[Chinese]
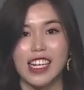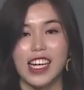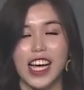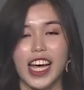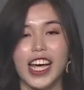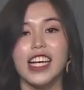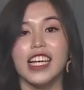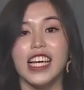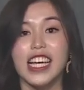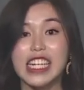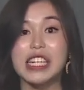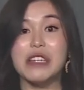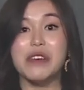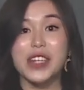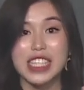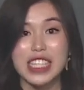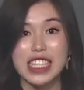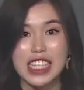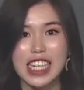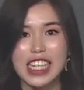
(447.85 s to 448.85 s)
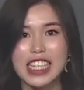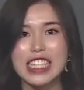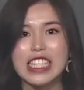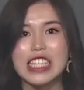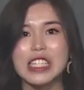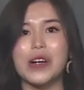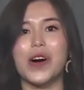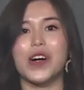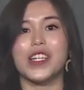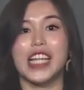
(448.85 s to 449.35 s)
哎，一个月吃一
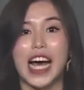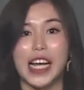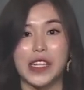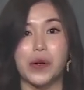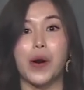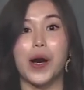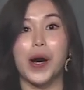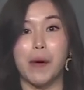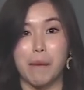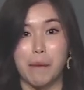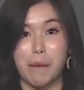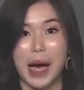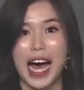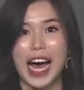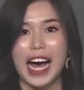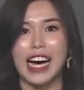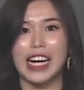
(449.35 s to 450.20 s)
次哦，他都很怕，